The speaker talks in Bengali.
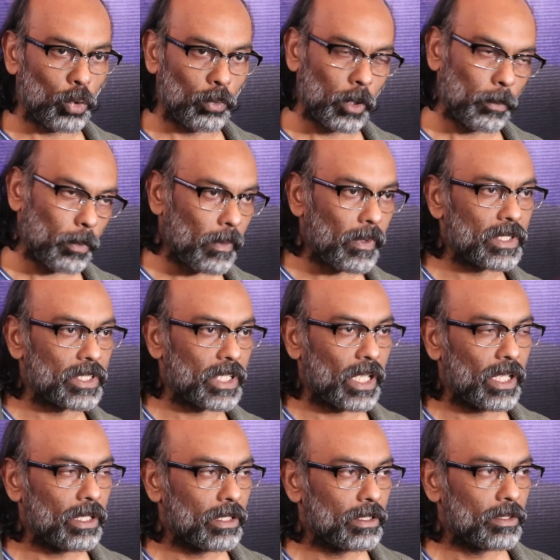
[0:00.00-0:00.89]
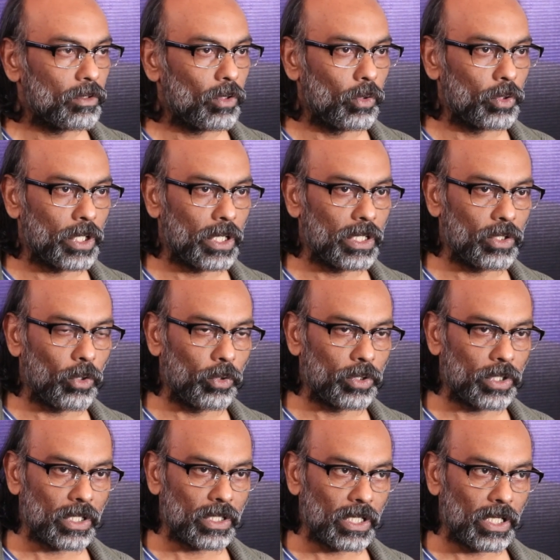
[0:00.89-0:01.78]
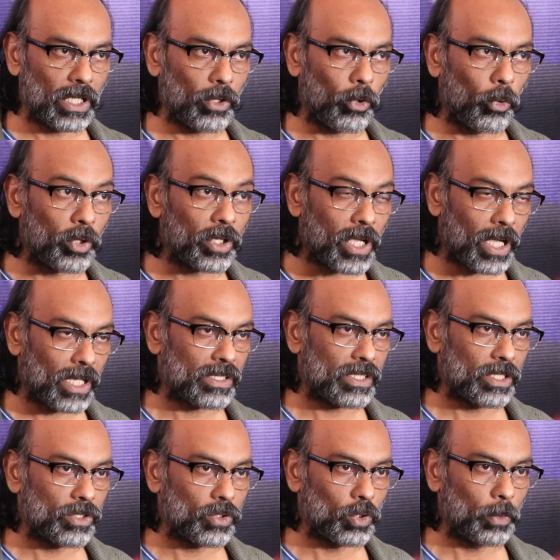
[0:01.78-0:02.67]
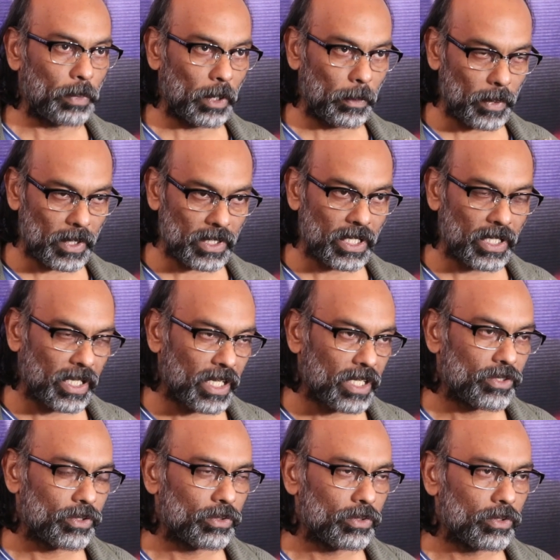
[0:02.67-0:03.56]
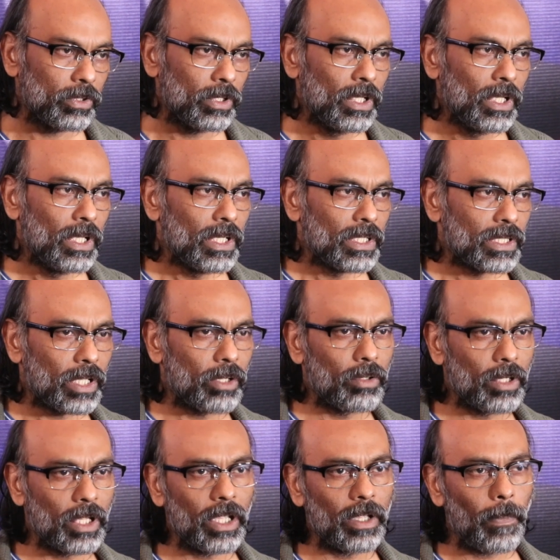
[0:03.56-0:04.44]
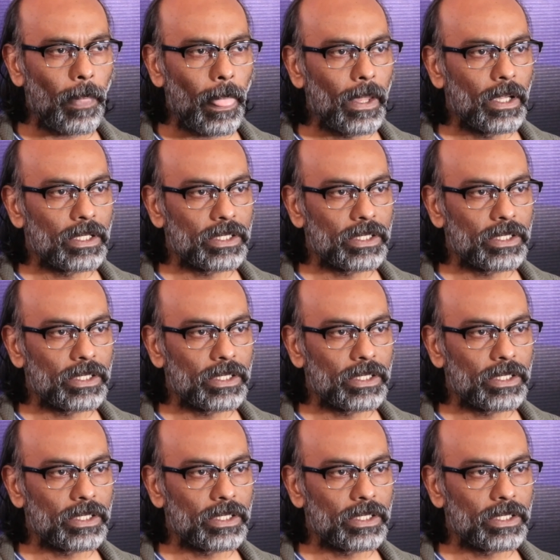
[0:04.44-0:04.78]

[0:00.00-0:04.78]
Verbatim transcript: যদি সময় পাওয়া যায় ওটা ওটাতে ওই কাজটার জন্য প্রিপারেশান নেওয়ার জন্য তাহলে